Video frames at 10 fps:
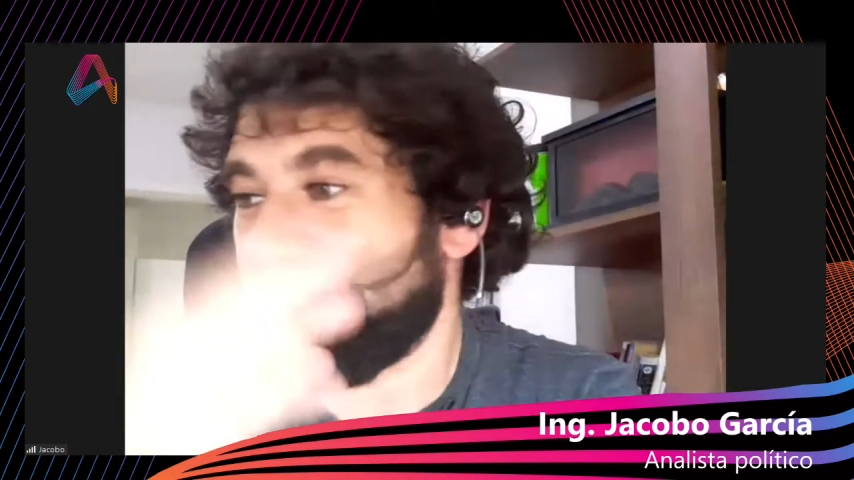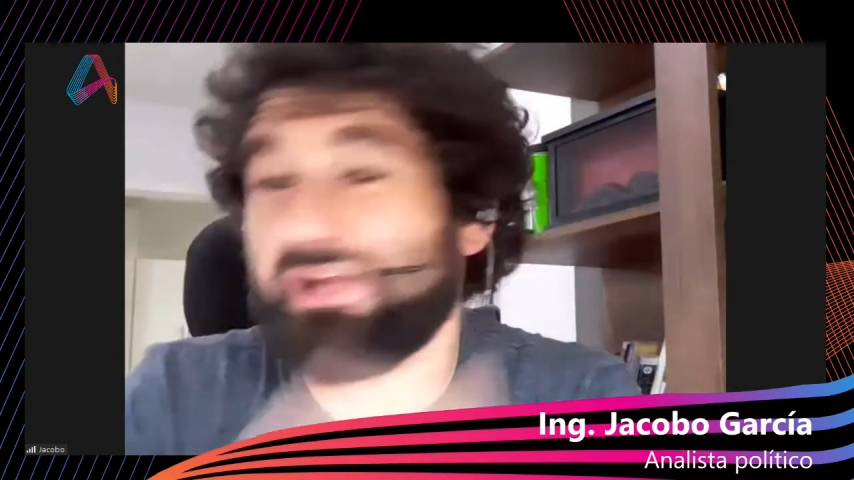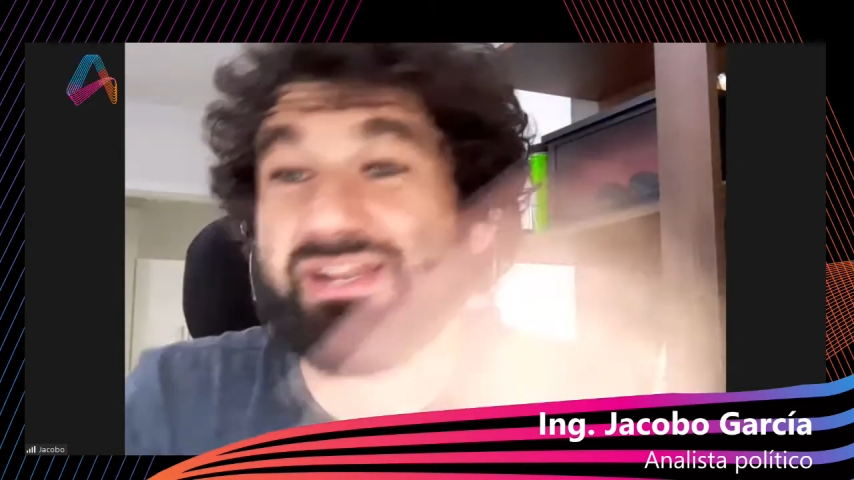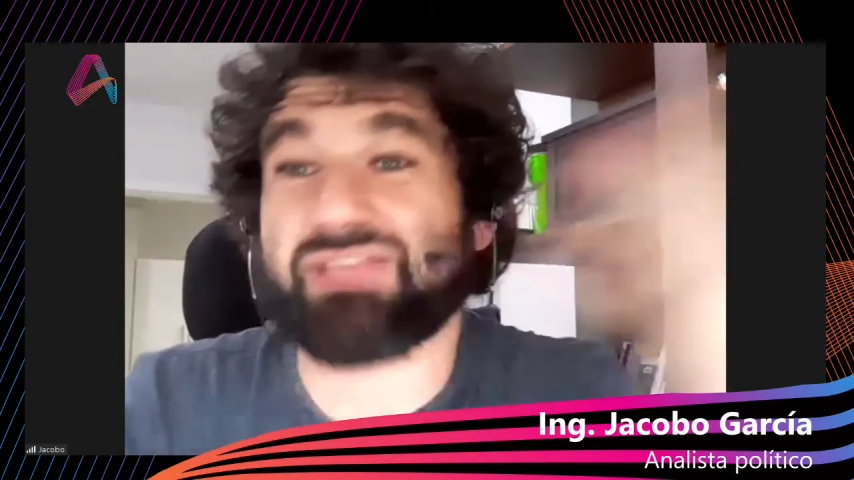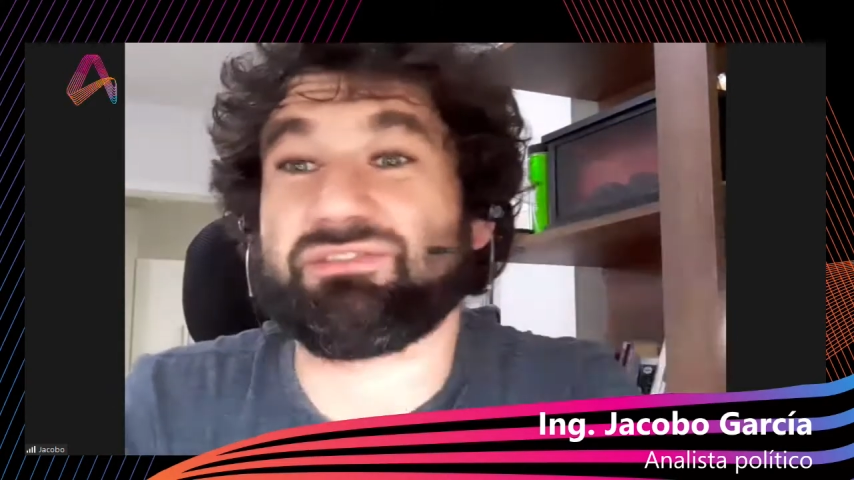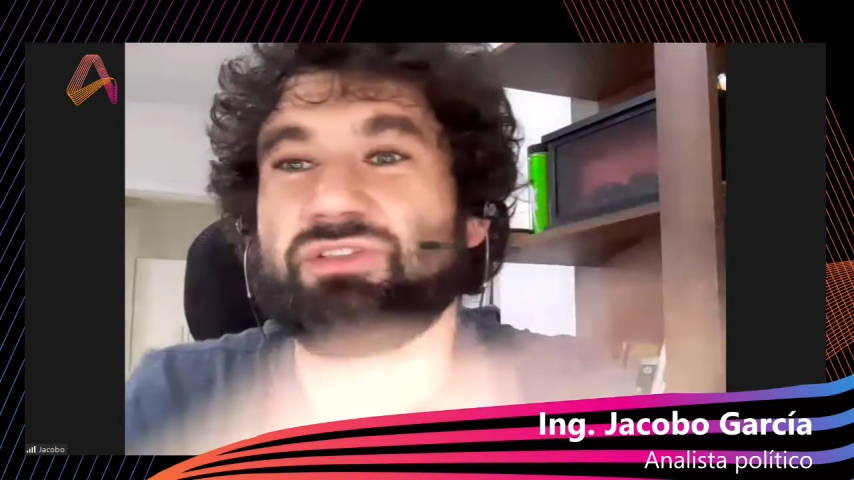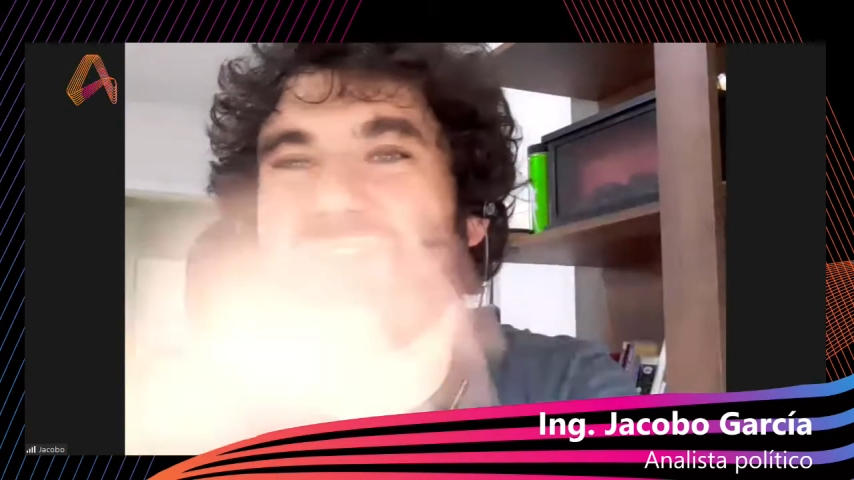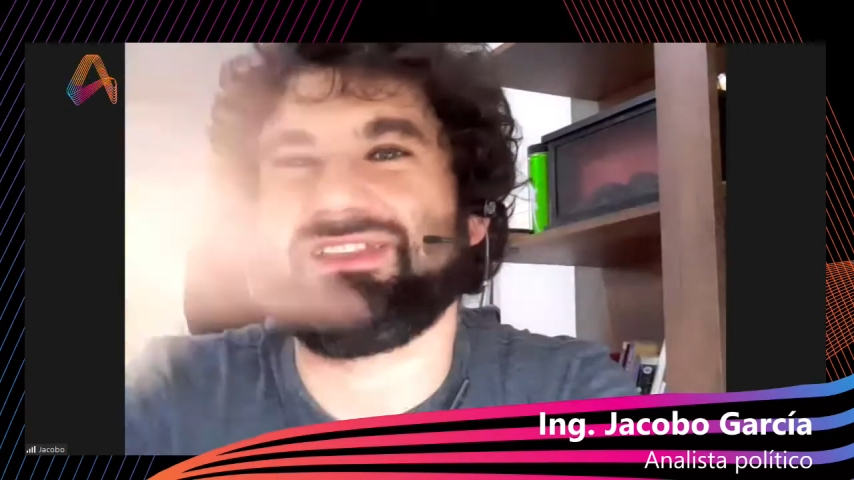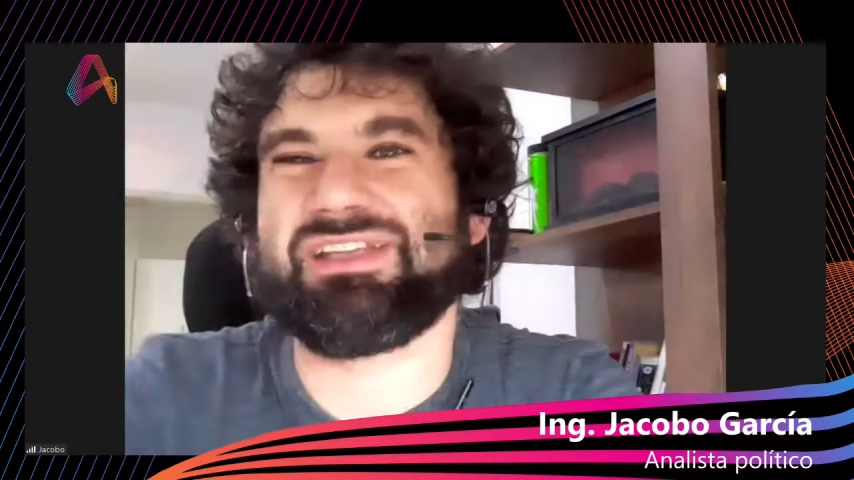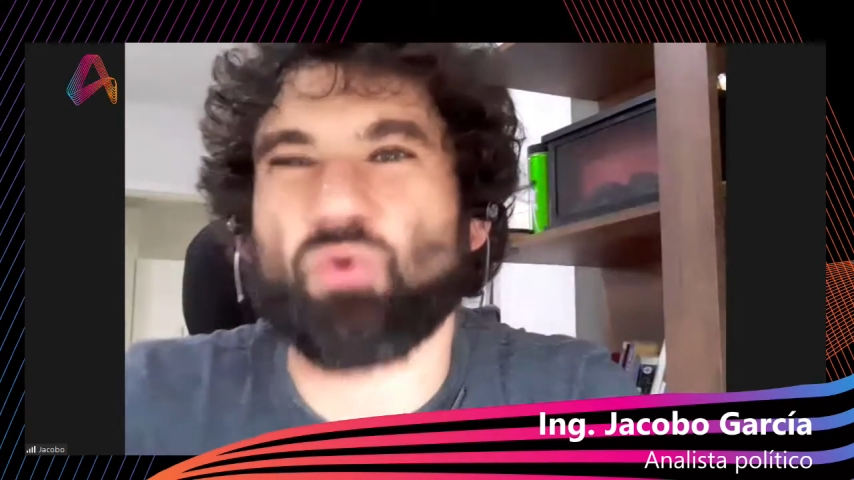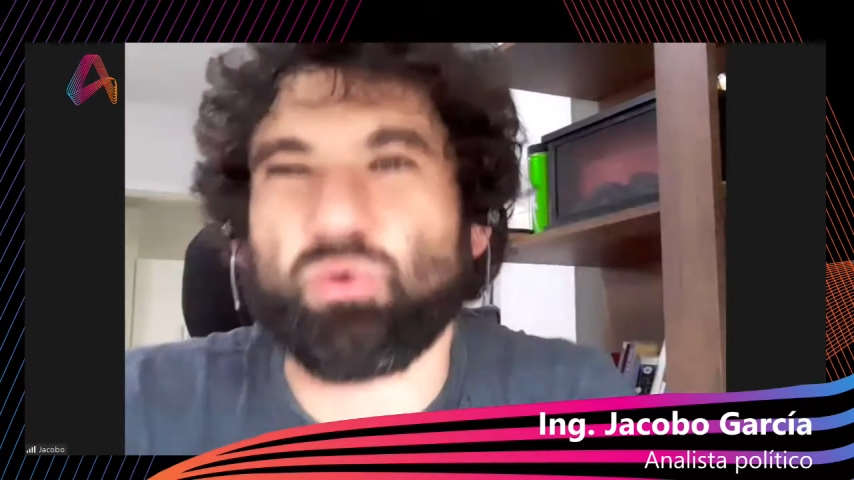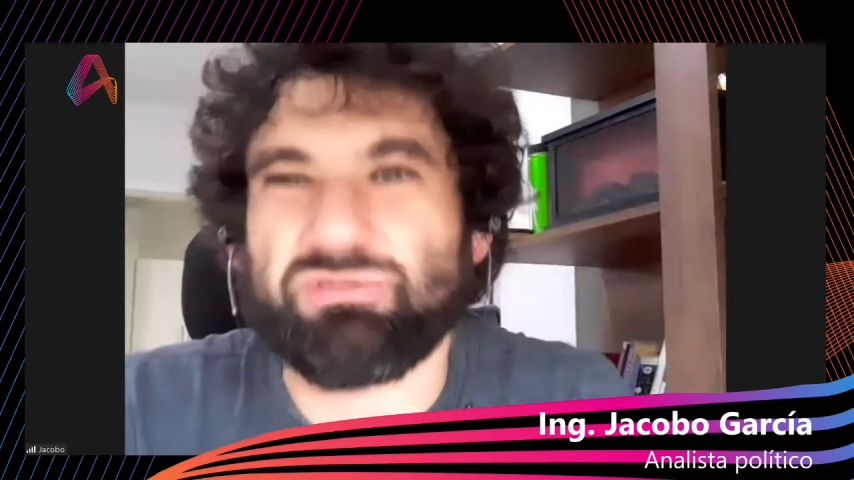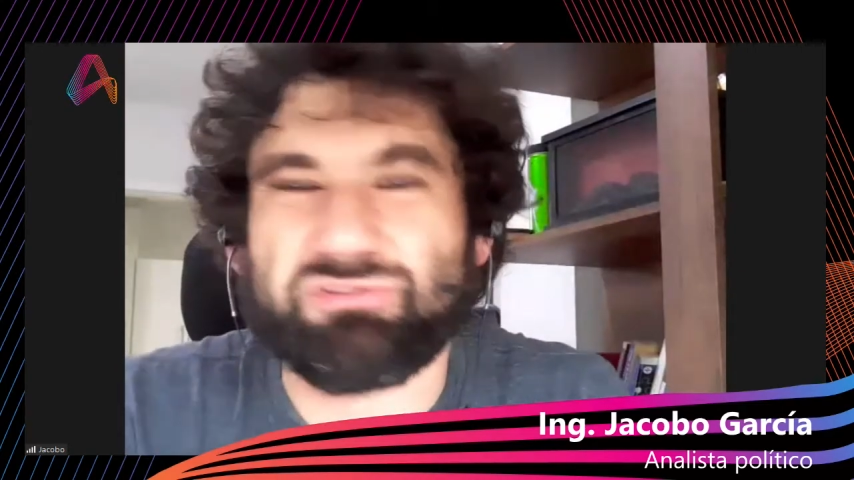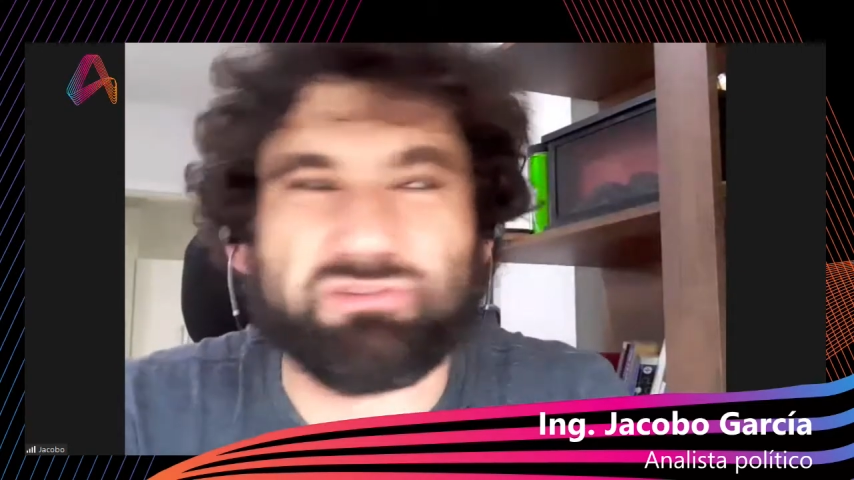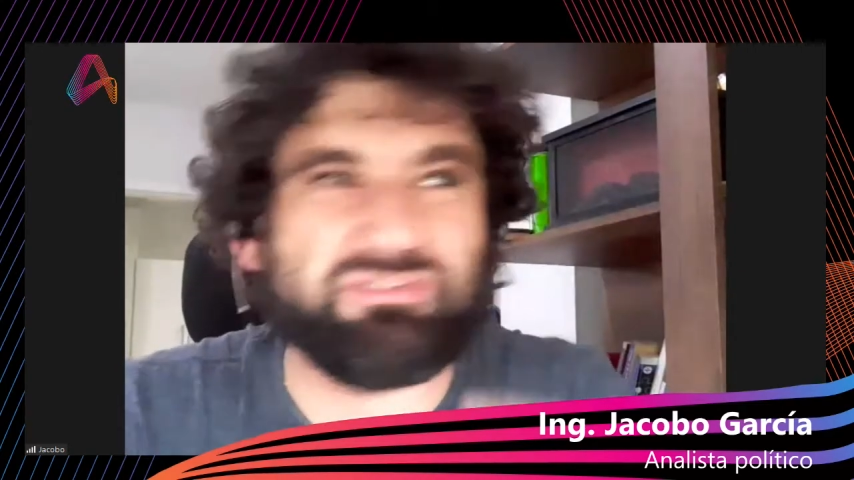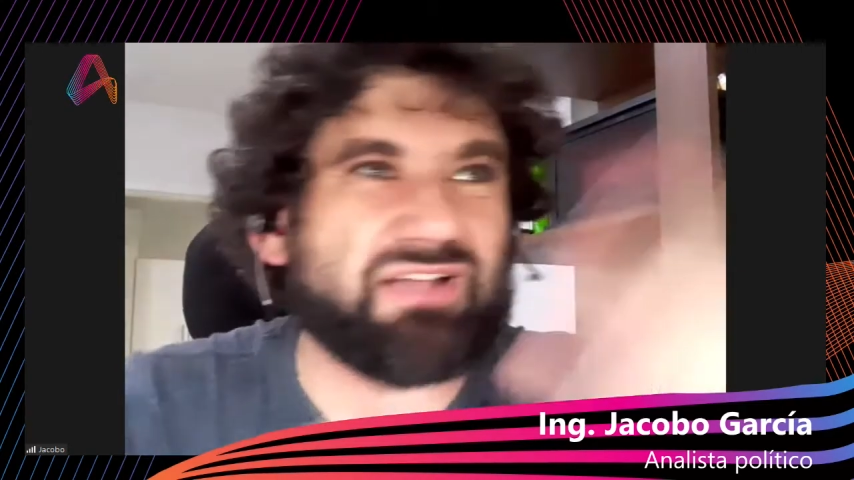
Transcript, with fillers: variación de discursos,